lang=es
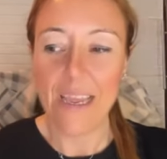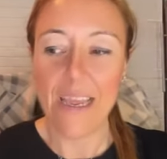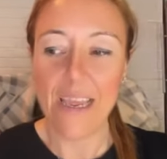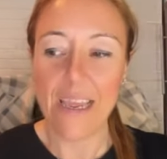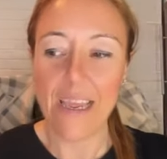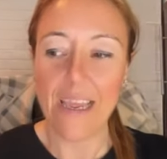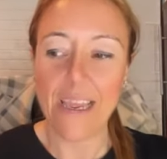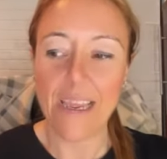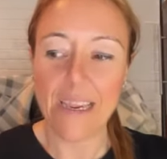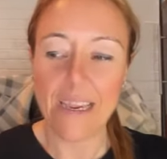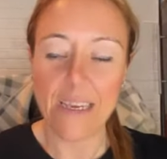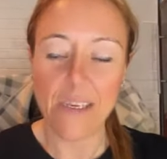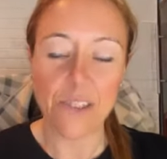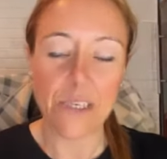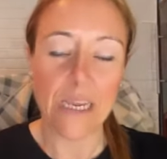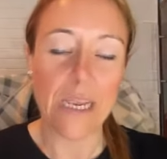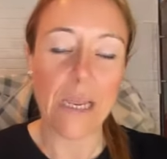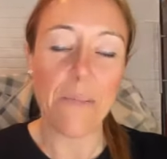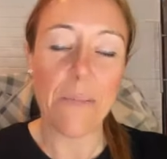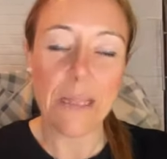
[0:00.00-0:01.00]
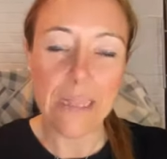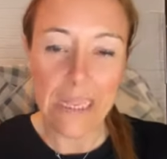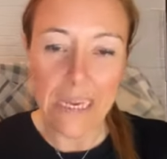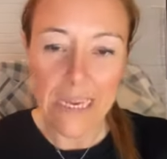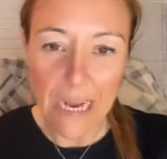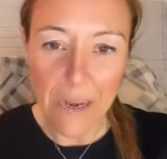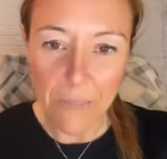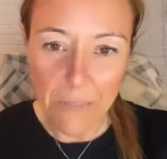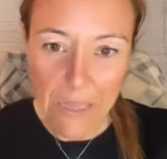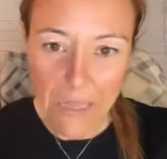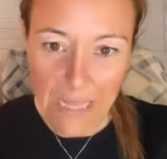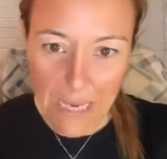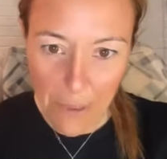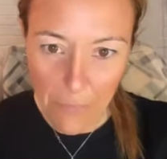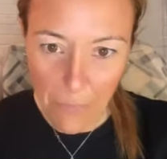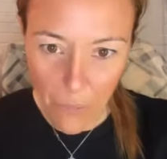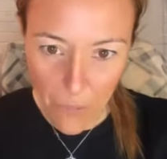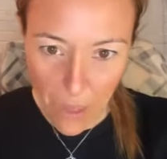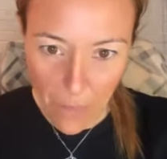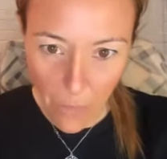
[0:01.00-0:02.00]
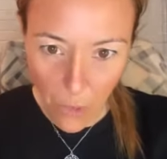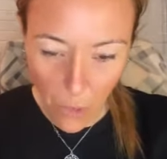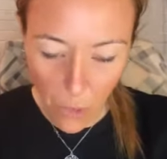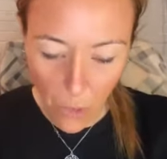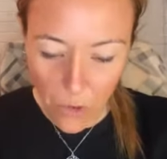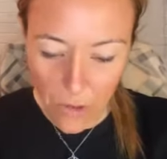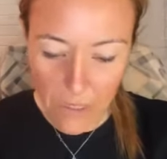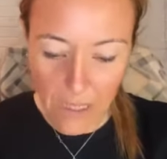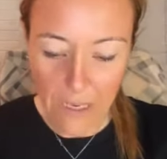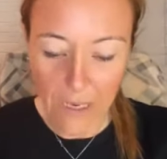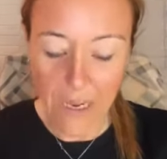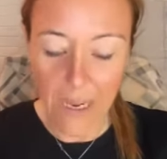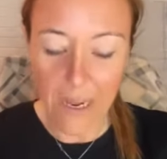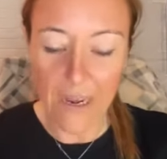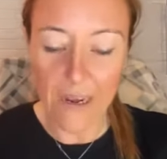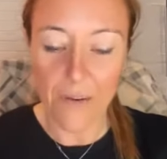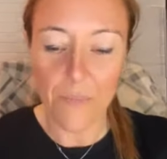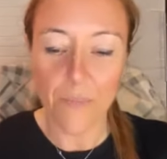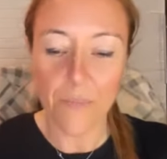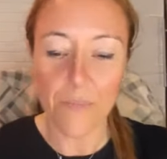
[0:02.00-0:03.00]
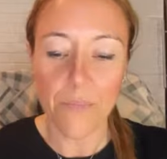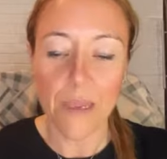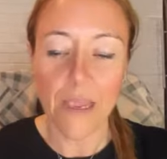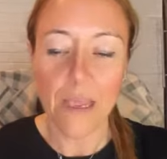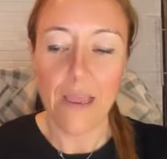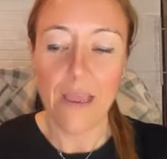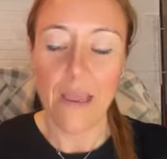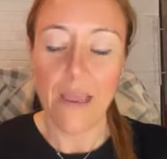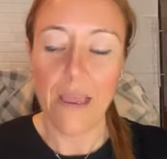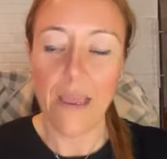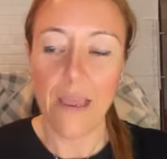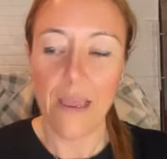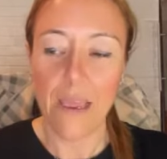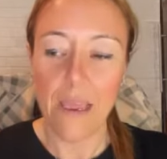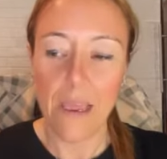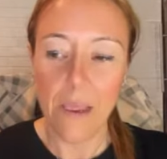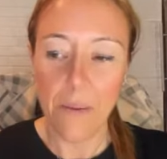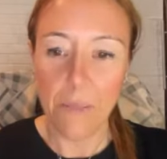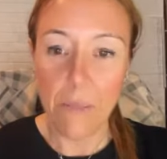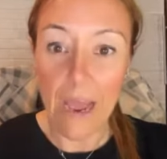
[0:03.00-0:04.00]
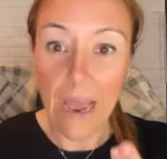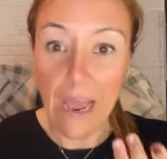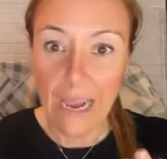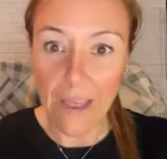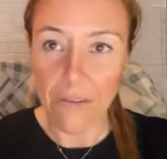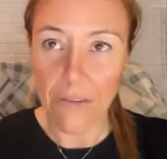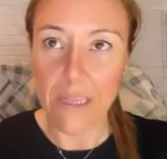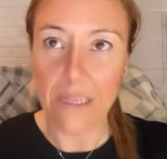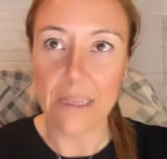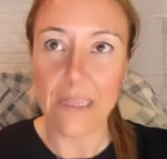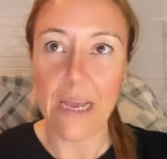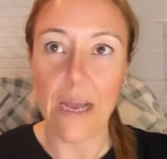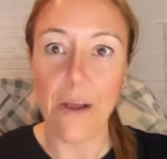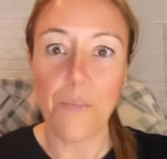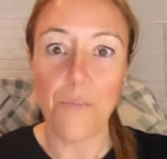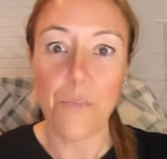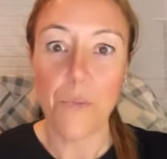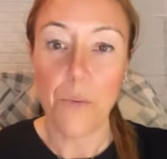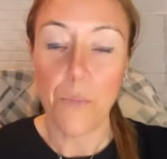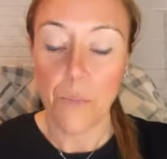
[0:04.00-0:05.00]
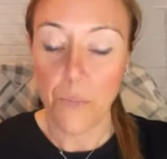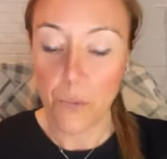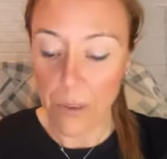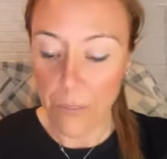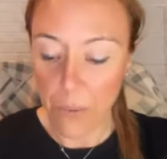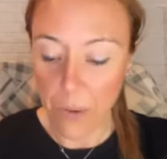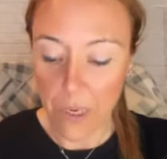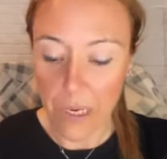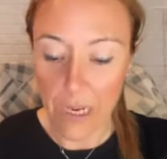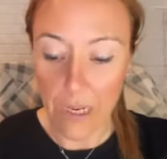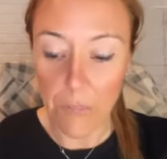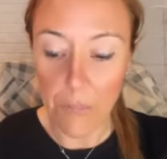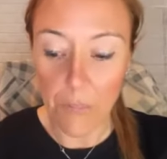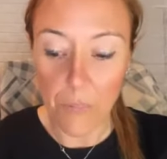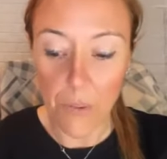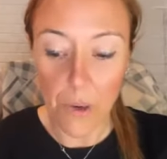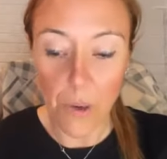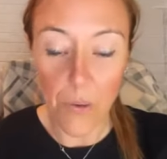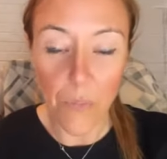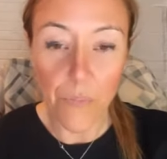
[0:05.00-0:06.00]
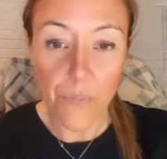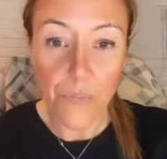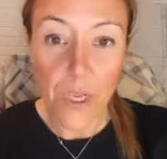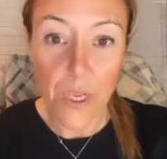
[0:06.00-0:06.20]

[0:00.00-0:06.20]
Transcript: Eh, o sea, que materialmente la podamos tener eh, más a la vista. Pues, por ejemplo,